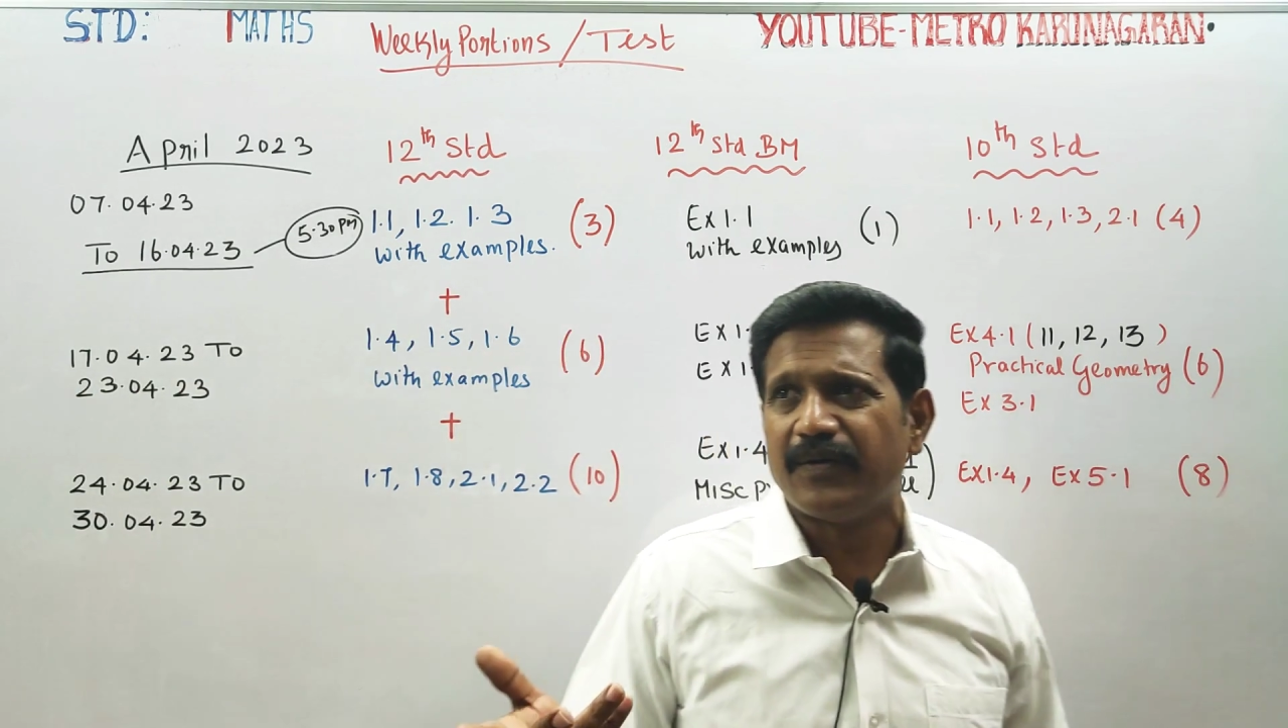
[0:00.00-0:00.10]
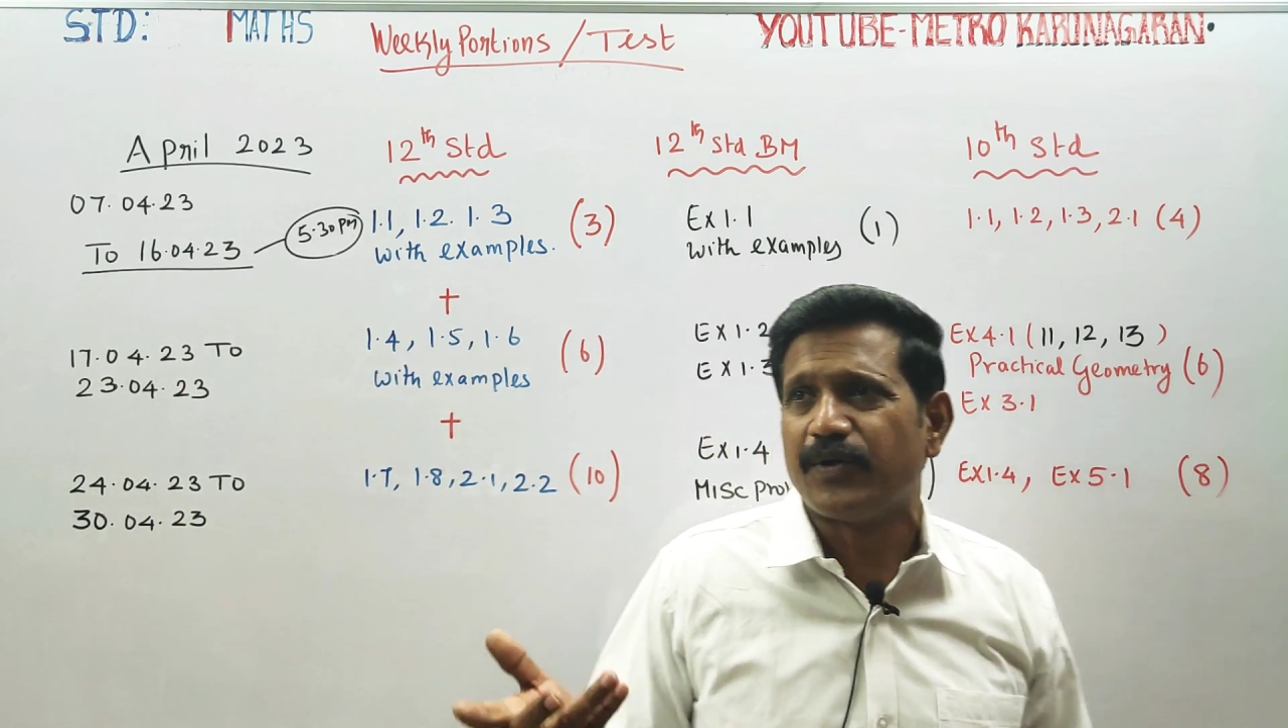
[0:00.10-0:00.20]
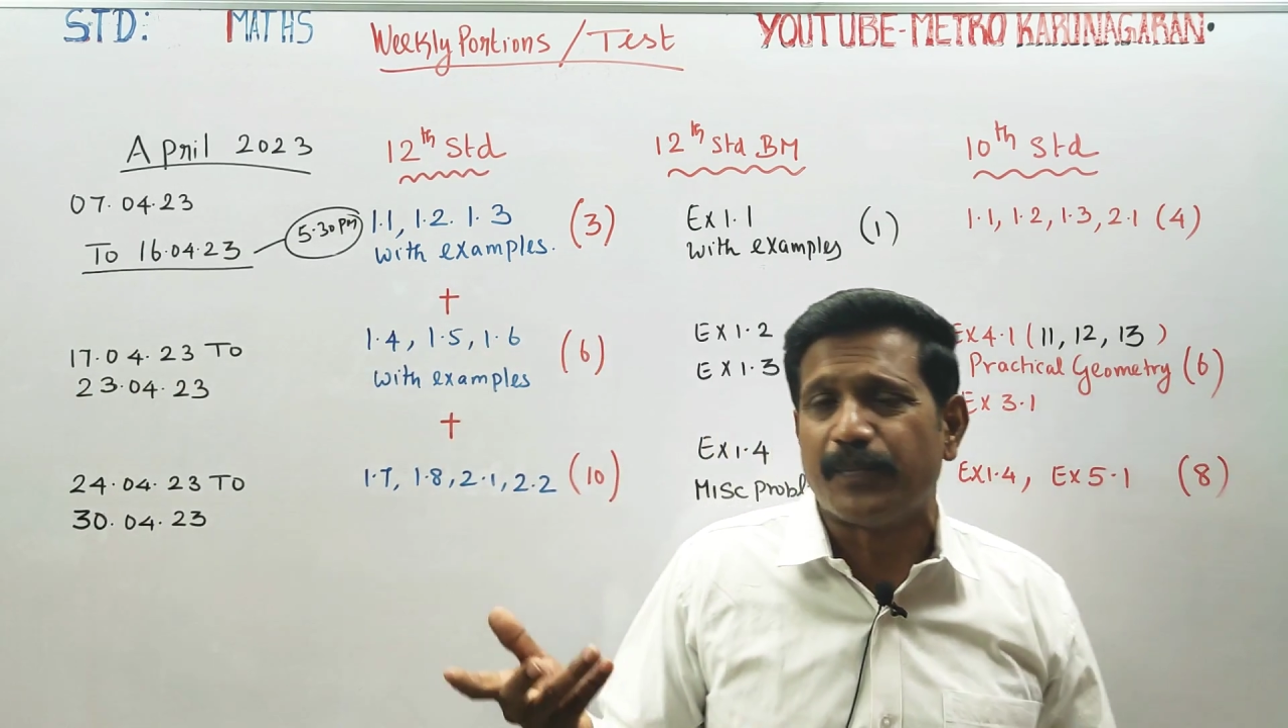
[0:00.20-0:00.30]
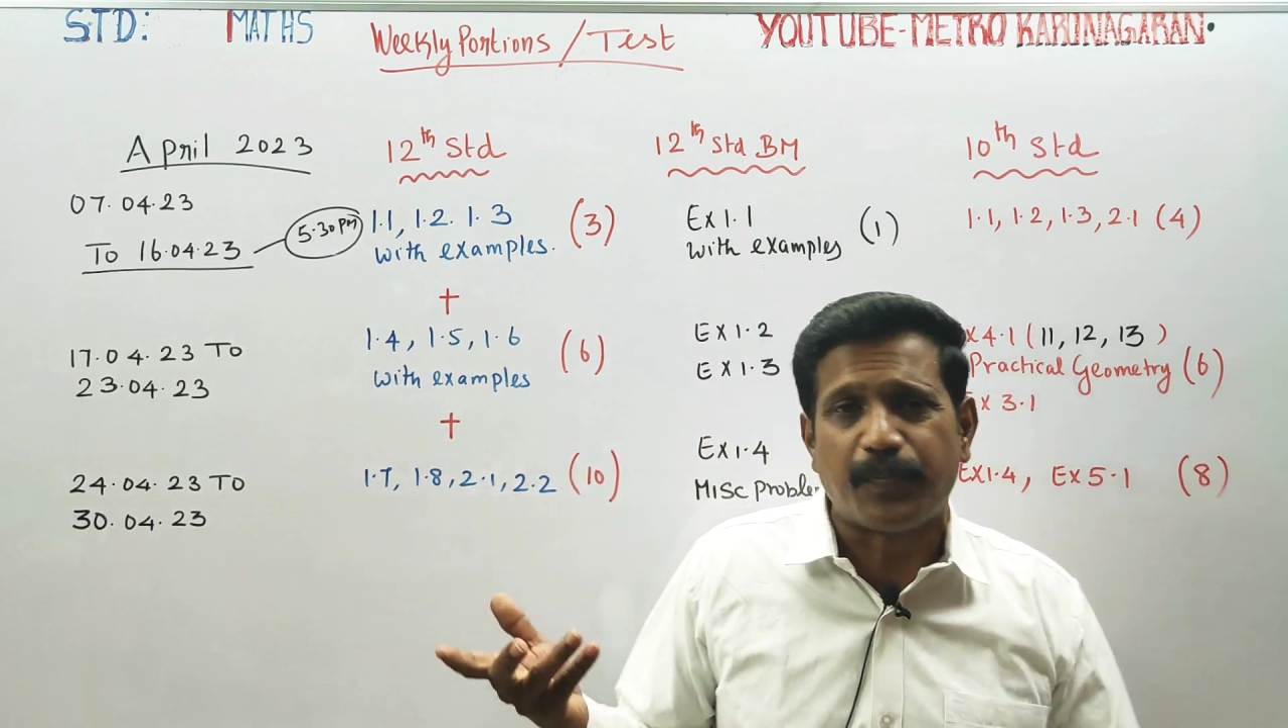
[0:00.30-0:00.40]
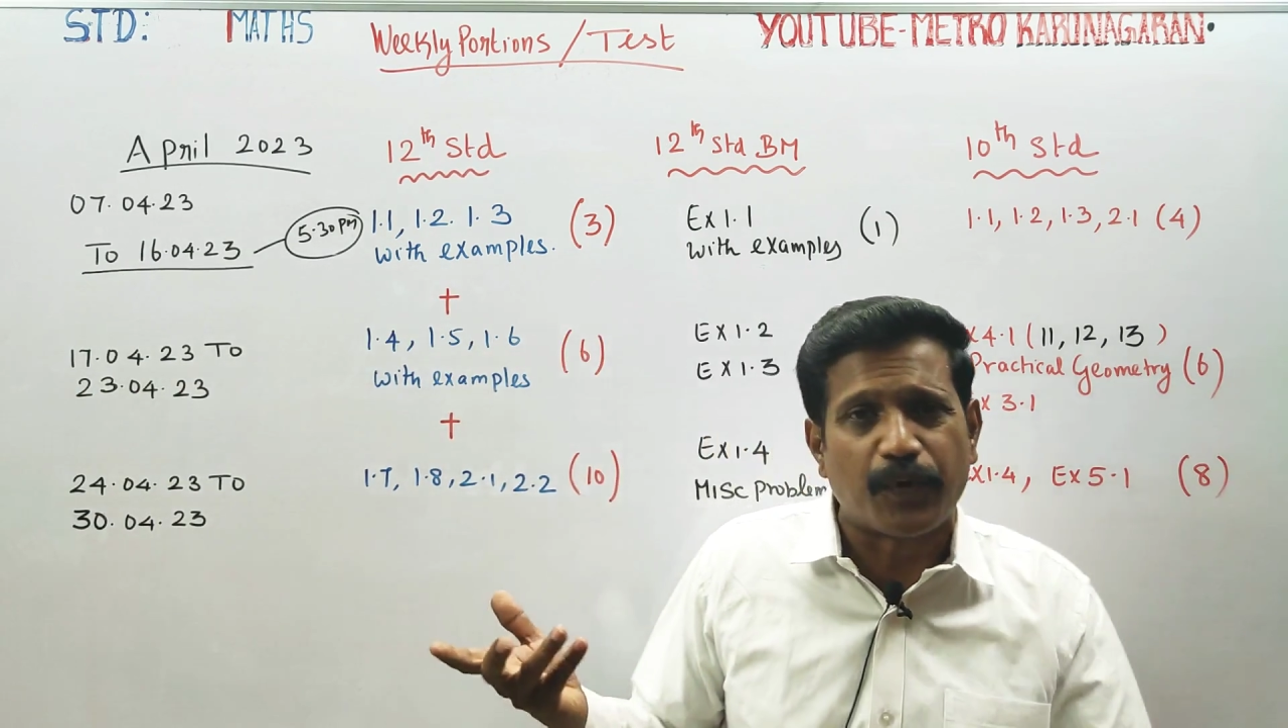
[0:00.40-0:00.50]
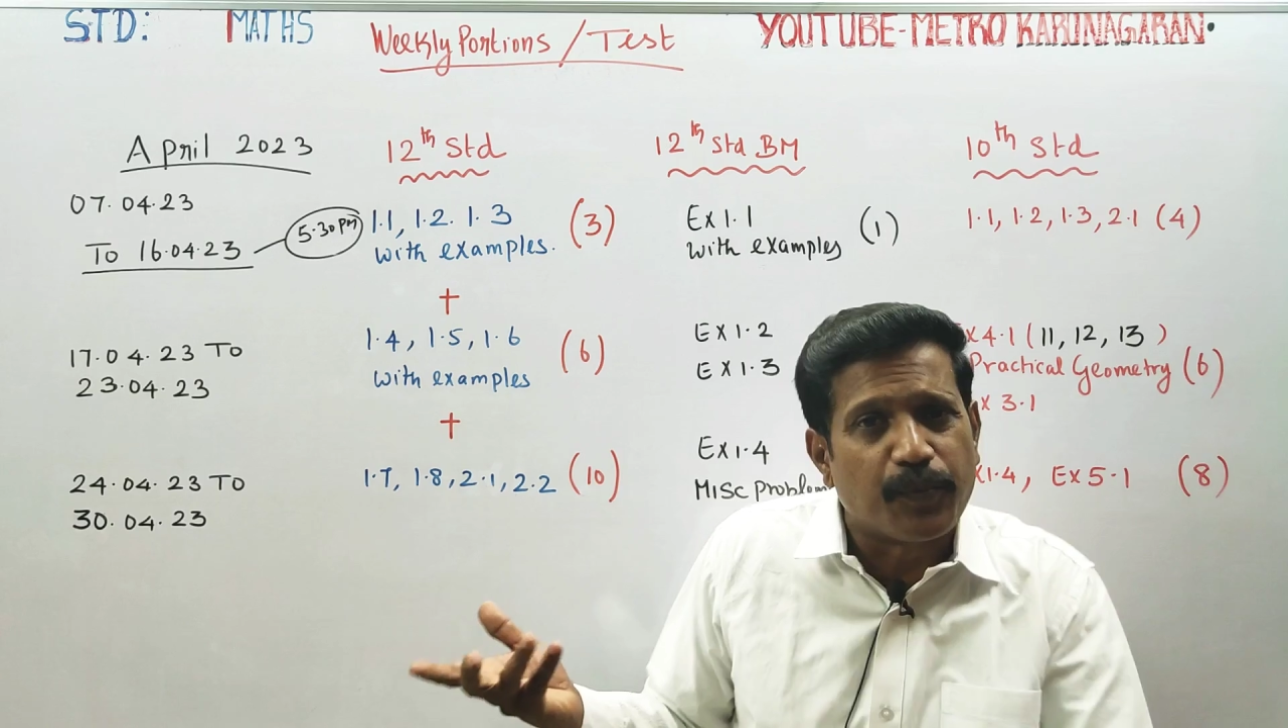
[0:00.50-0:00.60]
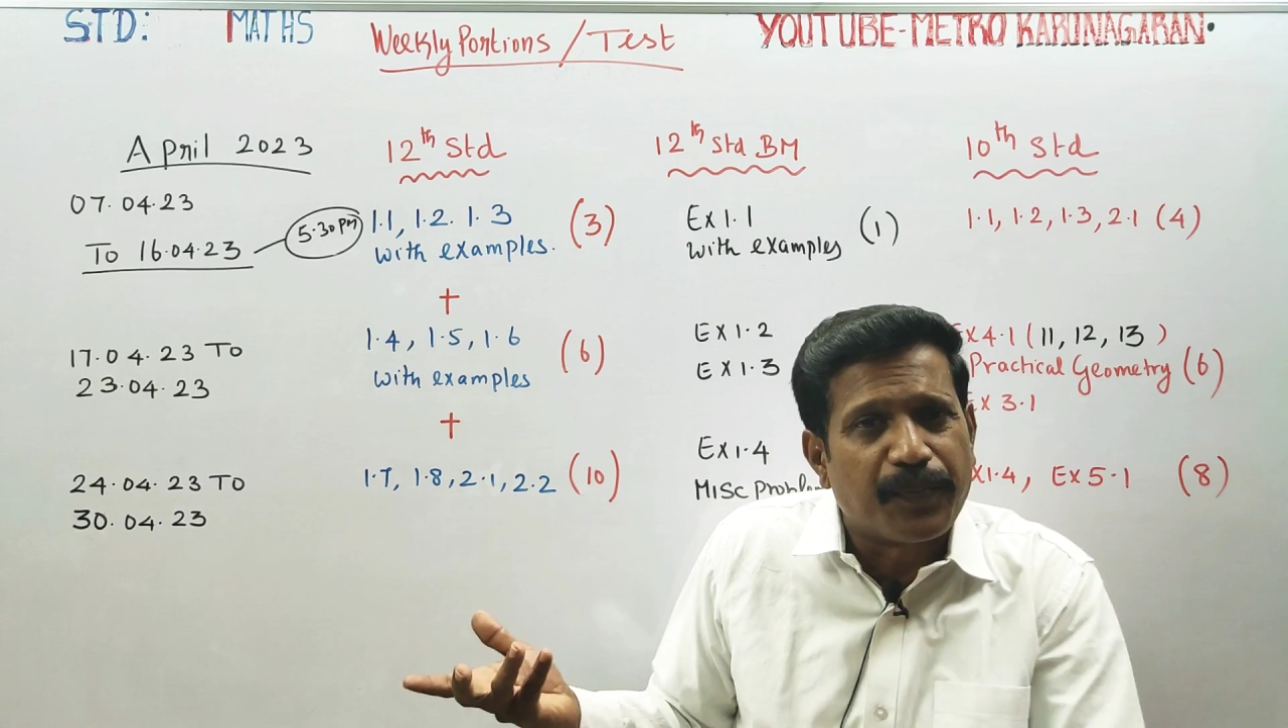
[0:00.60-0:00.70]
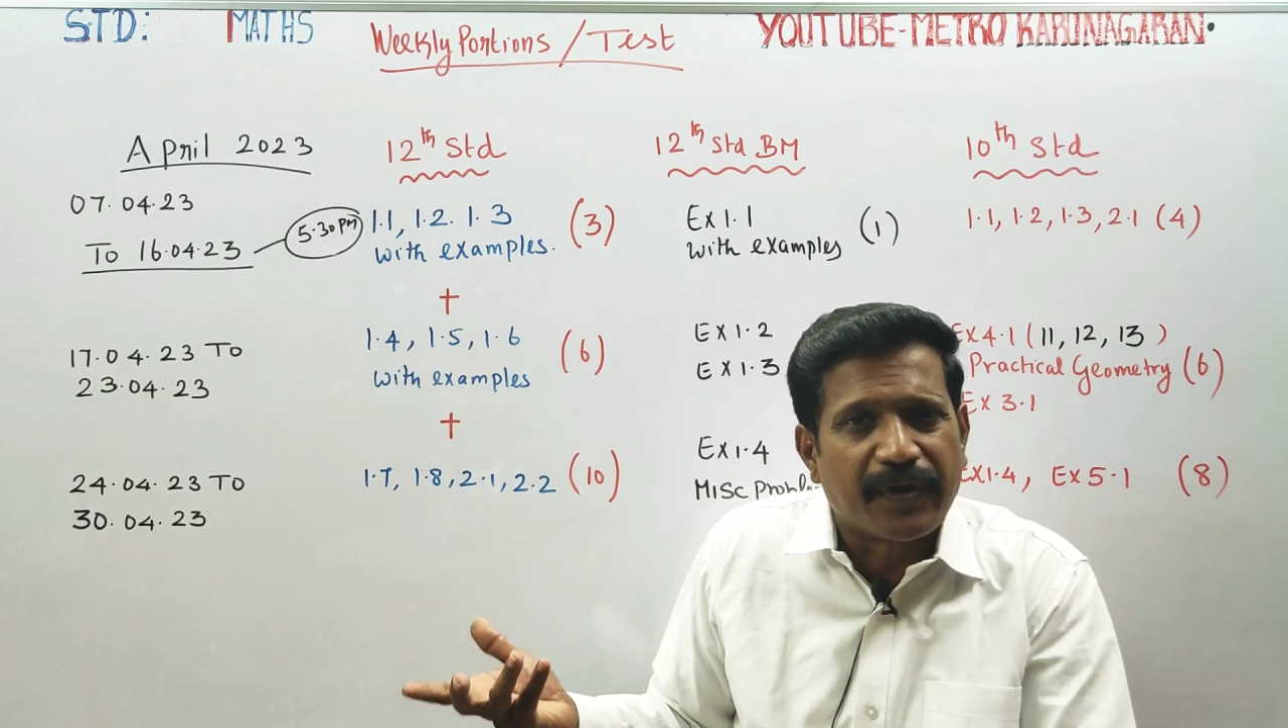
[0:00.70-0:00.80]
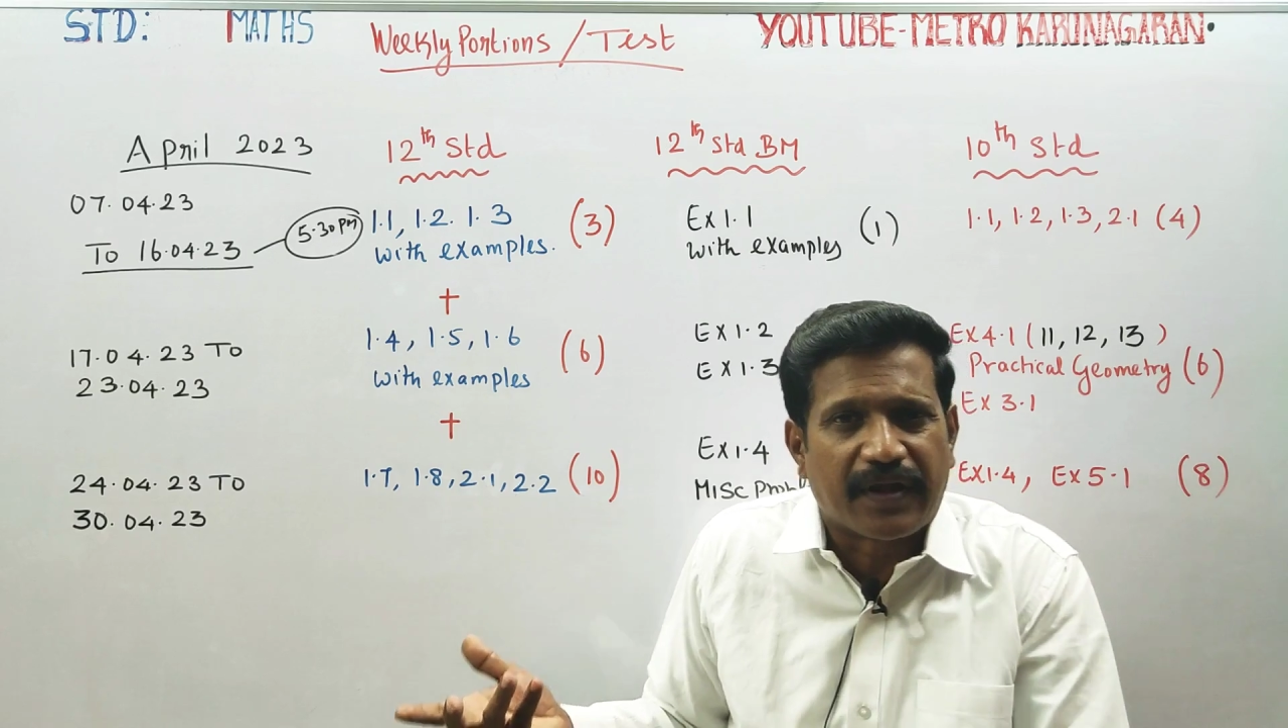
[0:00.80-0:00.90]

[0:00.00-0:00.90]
ஒரு பொறுப்பு